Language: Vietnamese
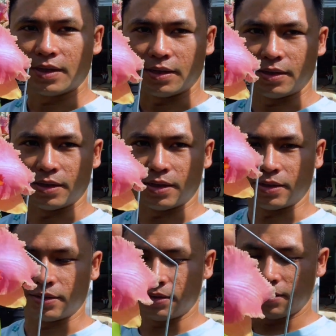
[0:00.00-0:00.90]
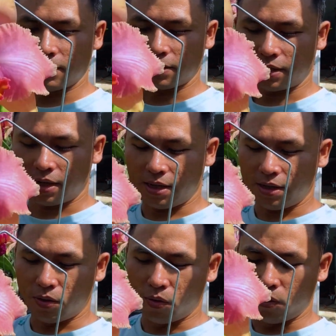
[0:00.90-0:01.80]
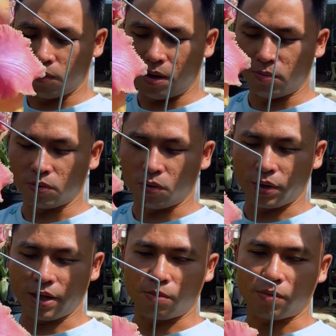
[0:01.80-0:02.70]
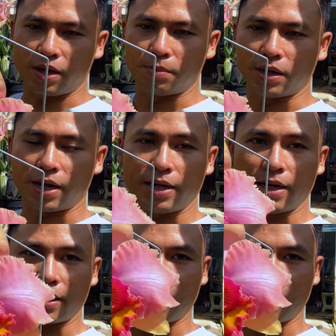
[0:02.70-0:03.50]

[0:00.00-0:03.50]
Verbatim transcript: Thì cái khuôn bông của cái dòng này mình thấy là